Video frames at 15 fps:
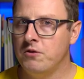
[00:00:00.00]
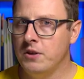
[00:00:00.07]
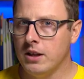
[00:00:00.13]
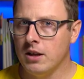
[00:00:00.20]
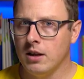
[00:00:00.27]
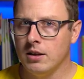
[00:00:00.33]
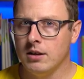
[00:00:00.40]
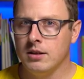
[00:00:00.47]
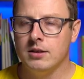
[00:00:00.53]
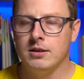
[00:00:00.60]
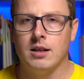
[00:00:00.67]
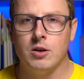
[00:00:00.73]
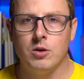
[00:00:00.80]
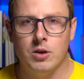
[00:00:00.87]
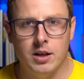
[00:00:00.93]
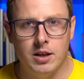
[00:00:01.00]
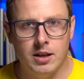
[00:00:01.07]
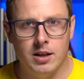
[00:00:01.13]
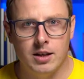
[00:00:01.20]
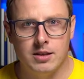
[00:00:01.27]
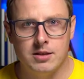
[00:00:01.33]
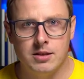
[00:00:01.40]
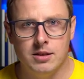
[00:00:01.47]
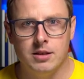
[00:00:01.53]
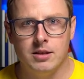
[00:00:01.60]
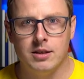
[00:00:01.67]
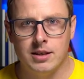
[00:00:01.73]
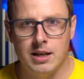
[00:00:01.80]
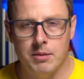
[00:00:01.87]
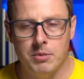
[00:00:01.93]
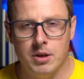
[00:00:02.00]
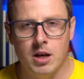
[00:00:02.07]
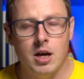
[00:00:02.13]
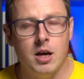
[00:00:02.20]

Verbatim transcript: Witaj na kolejnej lekcji chemii.